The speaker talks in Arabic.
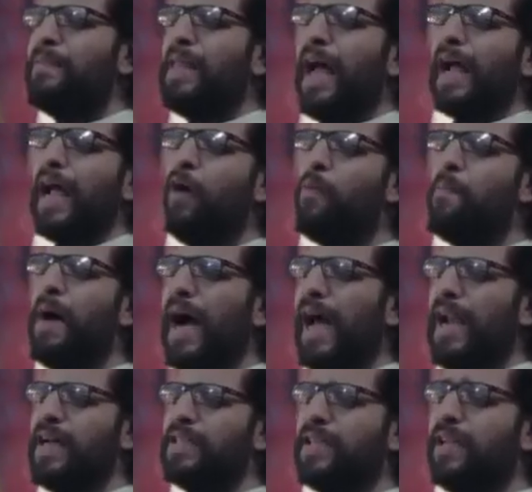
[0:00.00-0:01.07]
ابدا اجاوب بقى
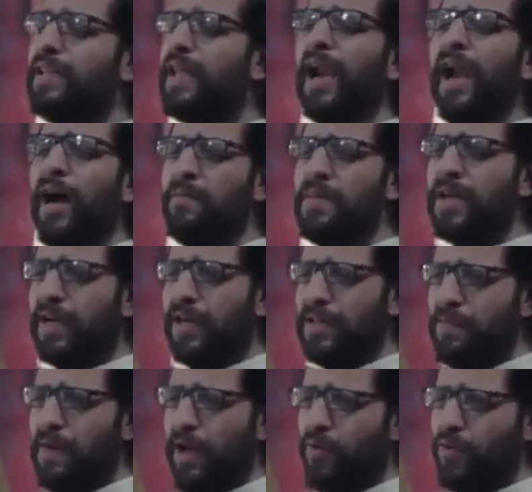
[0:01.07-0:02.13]
على اسئلتها العميقه
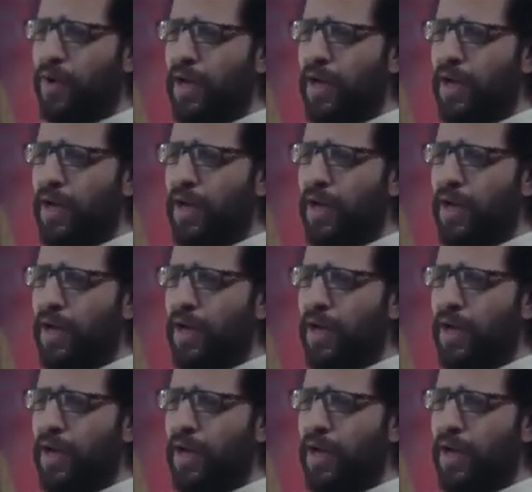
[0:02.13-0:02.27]
دي بقى